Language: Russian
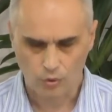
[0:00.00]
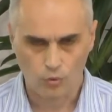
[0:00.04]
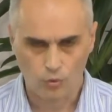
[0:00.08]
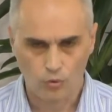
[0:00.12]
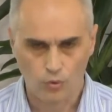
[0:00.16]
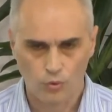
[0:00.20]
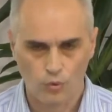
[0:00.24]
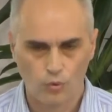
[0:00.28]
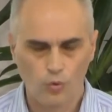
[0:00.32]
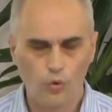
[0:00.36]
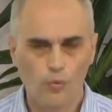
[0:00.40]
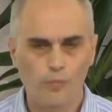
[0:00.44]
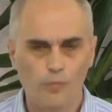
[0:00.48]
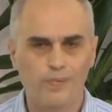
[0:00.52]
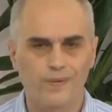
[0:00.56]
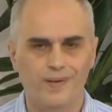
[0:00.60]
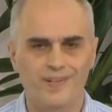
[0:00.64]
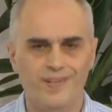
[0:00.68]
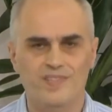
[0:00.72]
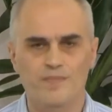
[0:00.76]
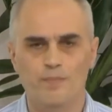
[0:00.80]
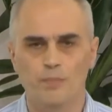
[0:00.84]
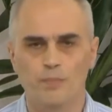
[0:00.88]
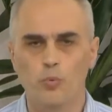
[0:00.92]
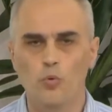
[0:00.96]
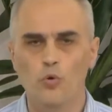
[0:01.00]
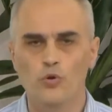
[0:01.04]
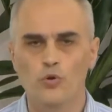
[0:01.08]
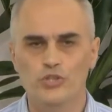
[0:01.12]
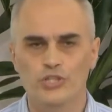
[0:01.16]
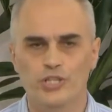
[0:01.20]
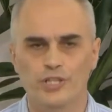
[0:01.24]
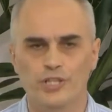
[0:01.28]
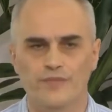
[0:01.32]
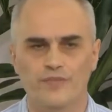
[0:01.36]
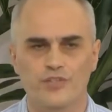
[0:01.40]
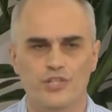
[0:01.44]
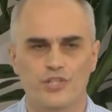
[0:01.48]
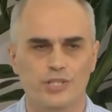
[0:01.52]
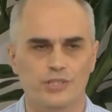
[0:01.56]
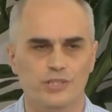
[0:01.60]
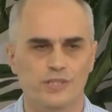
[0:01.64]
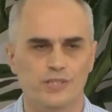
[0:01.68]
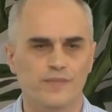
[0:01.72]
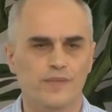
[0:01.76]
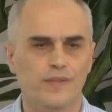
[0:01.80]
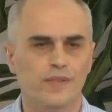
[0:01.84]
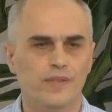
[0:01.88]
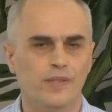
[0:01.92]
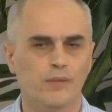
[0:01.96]
Образ Божий в
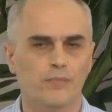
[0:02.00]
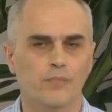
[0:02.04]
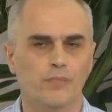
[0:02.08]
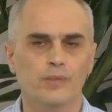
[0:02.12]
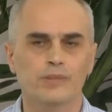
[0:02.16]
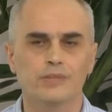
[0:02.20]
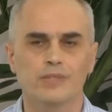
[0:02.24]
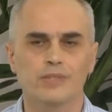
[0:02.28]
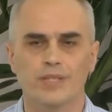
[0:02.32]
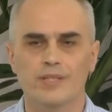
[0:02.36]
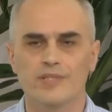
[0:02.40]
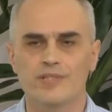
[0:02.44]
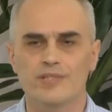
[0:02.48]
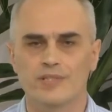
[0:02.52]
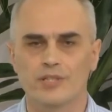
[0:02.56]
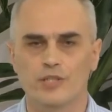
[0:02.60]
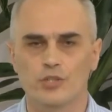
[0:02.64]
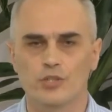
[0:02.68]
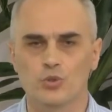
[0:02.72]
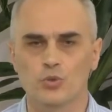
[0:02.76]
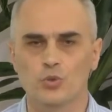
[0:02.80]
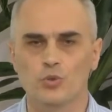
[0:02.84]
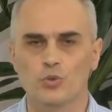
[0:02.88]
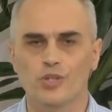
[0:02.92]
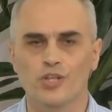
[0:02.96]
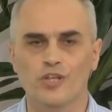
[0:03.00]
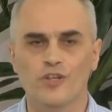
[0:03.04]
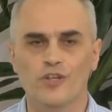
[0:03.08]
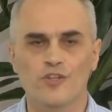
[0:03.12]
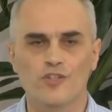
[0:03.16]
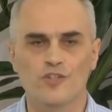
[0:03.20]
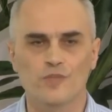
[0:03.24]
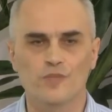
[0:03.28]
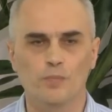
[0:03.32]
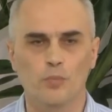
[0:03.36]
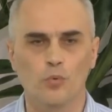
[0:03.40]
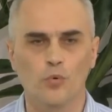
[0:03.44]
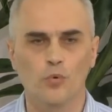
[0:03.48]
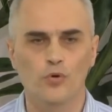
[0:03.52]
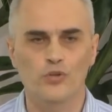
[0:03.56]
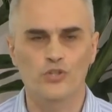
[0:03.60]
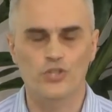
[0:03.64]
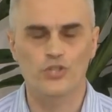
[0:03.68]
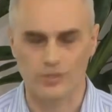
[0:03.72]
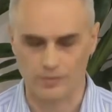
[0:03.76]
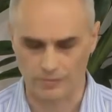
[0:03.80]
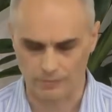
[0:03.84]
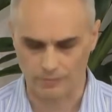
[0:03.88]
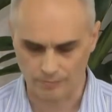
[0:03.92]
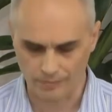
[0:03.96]
человеке был искажен и
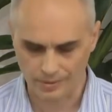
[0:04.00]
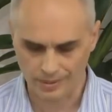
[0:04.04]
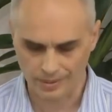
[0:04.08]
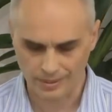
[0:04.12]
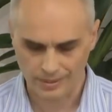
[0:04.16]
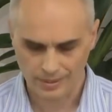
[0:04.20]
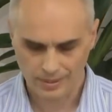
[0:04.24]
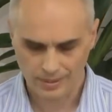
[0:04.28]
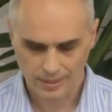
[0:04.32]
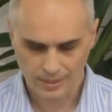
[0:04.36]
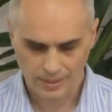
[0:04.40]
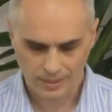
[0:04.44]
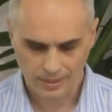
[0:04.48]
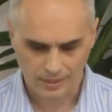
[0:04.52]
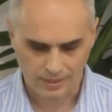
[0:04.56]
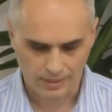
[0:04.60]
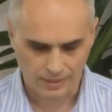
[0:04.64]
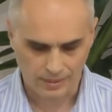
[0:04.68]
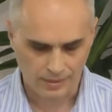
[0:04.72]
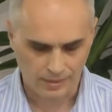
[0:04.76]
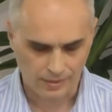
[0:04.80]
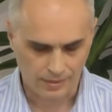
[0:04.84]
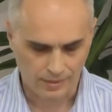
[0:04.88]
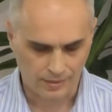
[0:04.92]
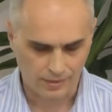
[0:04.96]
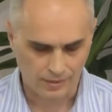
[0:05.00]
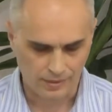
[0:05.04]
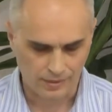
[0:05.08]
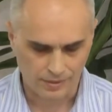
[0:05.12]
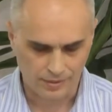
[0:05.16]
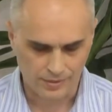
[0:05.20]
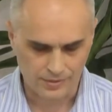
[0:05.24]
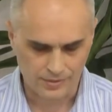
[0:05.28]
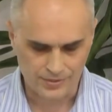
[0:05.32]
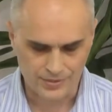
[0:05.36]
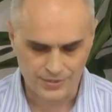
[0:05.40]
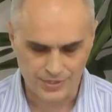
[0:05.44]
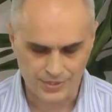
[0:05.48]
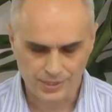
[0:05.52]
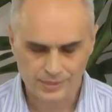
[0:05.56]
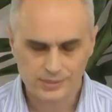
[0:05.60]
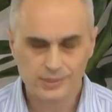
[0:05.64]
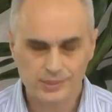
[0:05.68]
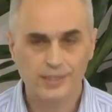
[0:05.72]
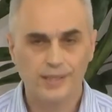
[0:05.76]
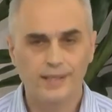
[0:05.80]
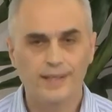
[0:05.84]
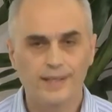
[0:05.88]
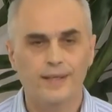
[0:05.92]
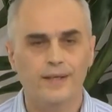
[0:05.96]
испорчен. Мы
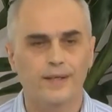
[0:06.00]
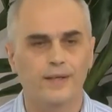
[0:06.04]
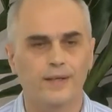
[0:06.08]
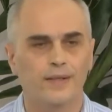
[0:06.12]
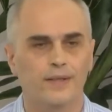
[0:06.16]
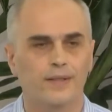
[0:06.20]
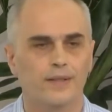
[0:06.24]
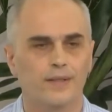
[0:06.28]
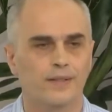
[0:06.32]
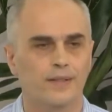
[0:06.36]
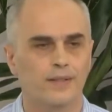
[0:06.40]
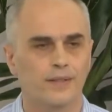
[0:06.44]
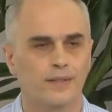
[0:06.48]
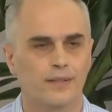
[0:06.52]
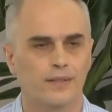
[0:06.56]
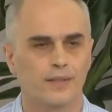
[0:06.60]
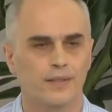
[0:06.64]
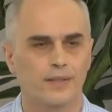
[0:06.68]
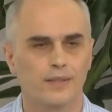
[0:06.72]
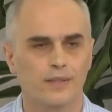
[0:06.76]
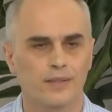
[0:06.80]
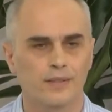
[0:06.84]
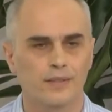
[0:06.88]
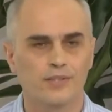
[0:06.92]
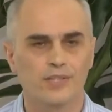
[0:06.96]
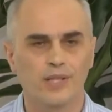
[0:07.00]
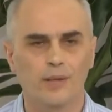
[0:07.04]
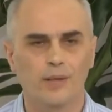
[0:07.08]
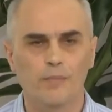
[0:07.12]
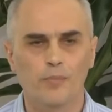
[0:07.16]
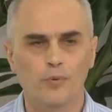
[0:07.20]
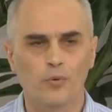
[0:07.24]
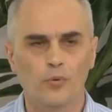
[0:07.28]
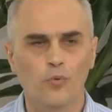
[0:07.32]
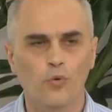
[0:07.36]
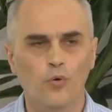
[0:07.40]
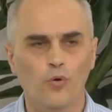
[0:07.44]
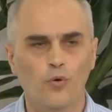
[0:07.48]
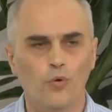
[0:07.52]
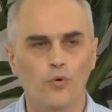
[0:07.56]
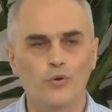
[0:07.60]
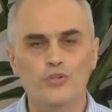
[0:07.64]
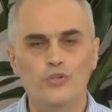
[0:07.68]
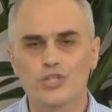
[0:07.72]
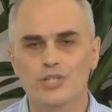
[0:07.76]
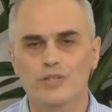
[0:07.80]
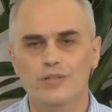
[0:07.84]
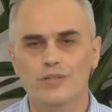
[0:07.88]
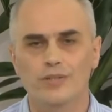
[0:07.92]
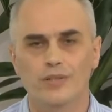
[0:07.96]
делали добро
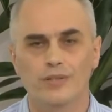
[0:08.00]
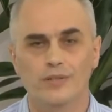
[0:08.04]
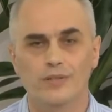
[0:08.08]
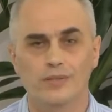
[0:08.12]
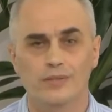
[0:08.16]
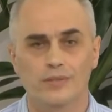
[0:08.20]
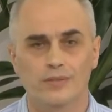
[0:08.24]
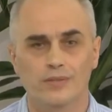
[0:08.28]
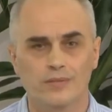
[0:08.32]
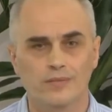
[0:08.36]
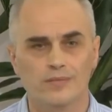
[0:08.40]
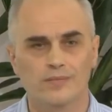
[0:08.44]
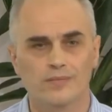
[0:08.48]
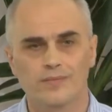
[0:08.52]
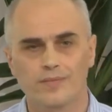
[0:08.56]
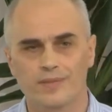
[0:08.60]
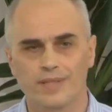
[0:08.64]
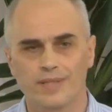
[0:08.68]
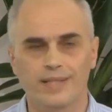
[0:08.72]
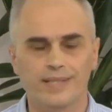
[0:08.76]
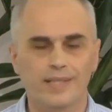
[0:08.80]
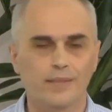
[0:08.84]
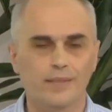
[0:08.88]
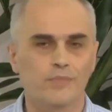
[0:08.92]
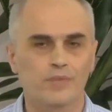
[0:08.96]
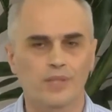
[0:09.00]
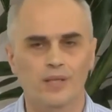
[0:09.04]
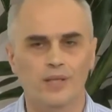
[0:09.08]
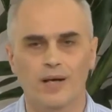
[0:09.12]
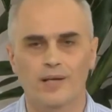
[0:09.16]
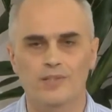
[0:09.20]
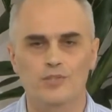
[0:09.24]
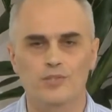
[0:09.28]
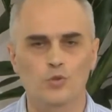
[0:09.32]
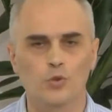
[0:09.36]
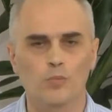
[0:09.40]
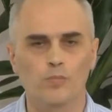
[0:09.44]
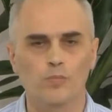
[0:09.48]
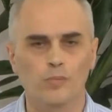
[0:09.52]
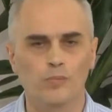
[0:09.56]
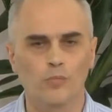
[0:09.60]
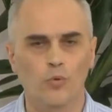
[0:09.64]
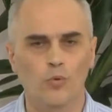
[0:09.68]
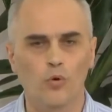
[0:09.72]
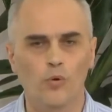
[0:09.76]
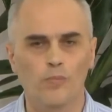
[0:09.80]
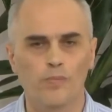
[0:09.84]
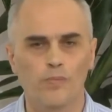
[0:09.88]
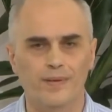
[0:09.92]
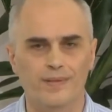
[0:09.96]
очень э, каким-то особым
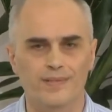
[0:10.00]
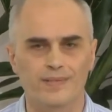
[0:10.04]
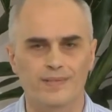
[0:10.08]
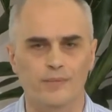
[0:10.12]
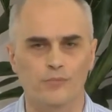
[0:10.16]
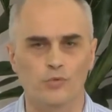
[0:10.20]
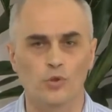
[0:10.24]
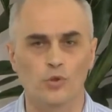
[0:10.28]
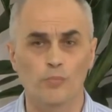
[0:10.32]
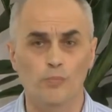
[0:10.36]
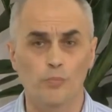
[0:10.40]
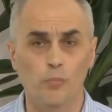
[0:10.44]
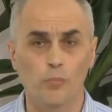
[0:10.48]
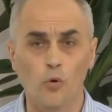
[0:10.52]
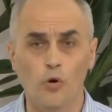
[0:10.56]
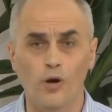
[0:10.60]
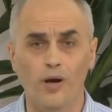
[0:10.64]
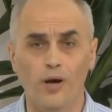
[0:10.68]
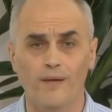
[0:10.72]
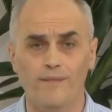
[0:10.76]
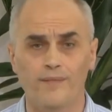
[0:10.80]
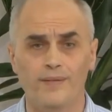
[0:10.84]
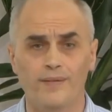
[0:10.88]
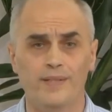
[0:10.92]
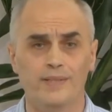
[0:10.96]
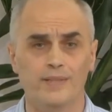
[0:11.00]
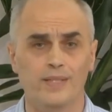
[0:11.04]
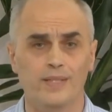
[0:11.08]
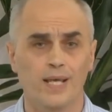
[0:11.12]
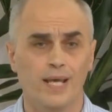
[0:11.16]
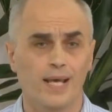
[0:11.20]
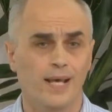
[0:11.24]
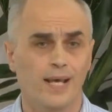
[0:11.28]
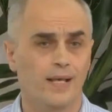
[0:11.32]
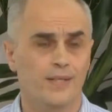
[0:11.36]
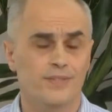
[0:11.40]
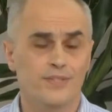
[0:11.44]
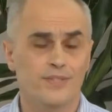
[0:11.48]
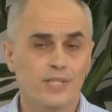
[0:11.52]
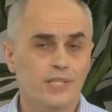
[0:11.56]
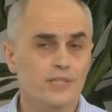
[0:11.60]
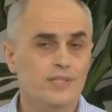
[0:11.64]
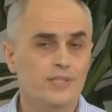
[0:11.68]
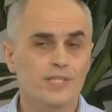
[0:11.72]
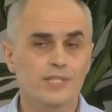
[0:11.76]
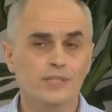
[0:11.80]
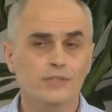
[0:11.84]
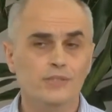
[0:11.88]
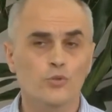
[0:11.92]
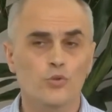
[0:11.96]
образом, но Бог говорит, нет
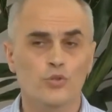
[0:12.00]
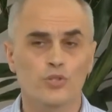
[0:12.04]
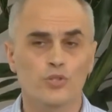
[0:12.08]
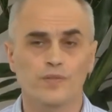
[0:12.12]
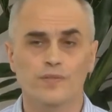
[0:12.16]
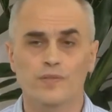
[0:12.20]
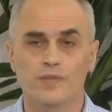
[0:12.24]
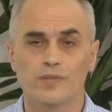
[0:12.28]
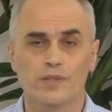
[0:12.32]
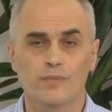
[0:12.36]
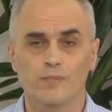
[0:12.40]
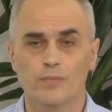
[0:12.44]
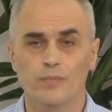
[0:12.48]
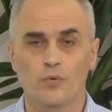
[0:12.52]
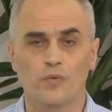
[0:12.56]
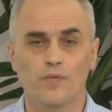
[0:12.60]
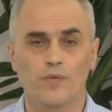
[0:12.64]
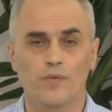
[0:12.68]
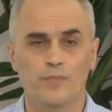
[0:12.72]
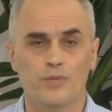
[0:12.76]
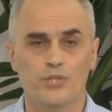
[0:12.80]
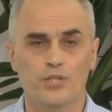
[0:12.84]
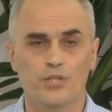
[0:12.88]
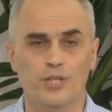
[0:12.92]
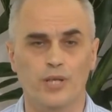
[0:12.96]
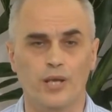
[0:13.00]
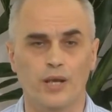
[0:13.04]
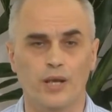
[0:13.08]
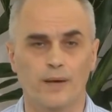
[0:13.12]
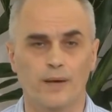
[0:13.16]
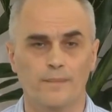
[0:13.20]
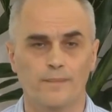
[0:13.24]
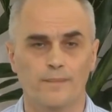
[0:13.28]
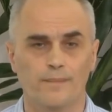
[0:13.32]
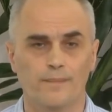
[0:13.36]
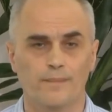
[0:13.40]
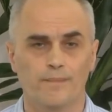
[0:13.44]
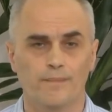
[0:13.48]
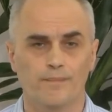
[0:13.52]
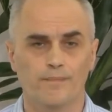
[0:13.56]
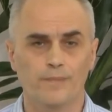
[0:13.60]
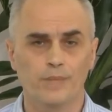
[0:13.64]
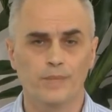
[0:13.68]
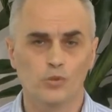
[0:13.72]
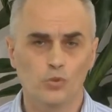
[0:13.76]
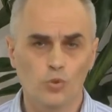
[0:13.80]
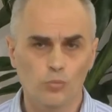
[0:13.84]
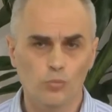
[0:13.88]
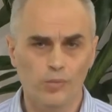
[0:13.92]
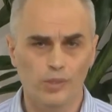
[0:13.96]
делающего добро вообще. Мы
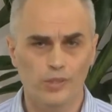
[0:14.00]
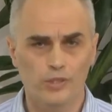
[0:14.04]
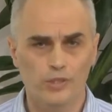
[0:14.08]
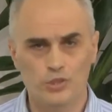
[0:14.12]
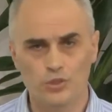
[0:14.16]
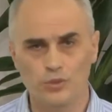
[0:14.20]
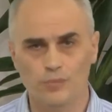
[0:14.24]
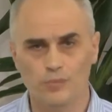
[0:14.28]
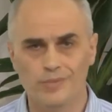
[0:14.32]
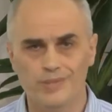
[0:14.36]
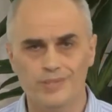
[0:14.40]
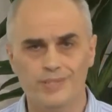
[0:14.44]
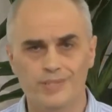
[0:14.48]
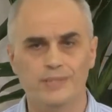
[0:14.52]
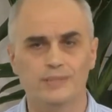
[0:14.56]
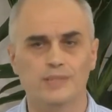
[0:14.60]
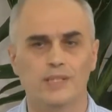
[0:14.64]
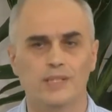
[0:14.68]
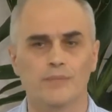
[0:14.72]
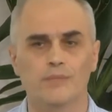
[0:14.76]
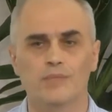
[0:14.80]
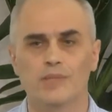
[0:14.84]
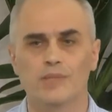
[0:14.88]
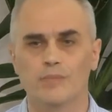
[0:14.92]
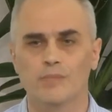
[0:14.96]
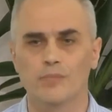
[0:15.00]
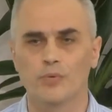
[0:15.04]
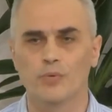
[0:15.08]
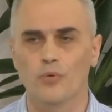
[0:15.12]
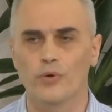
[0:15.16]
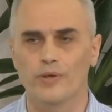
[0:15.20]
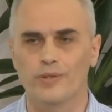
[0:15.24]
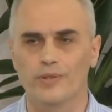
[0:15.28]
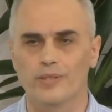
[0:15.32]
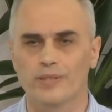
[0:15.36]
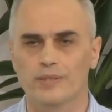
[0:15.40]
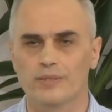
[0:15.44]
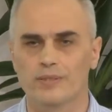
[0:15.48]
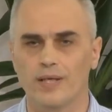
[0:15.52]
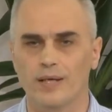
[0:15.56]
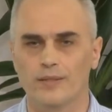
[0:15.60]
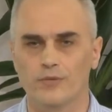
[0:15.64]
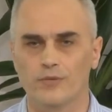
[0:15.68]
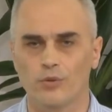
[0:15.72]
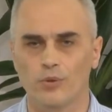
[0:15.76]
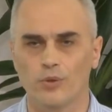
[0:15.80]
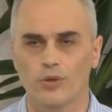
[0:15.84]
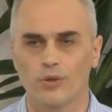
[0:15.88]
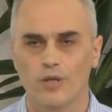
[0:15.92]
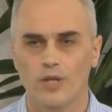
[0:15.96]
думали, что мы делаем добро иногда,
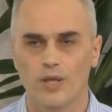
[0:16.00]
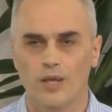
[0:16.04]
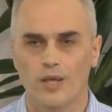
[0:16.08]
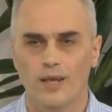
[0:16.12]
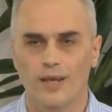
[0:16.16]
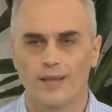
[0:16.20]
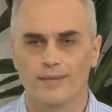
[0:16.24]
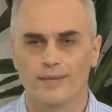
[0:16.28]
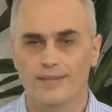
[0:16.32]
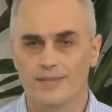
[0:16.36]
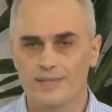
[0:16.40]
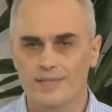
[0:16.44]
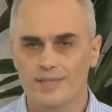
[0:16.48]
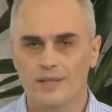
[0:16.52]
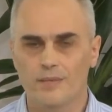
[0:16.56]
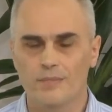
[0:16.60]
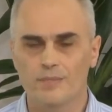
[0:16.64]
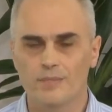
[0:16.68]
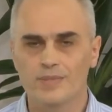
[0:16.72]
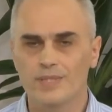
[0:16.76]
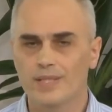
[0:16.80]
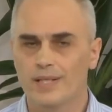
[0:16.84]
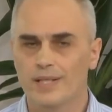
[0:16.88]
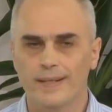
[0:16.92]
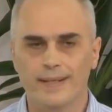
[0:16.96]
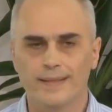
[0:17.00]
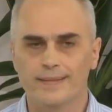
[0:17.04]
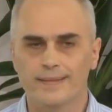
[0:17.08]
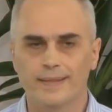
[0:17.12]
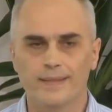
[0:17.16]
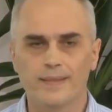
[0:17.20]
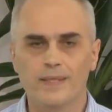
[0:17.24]
но на самом деле это не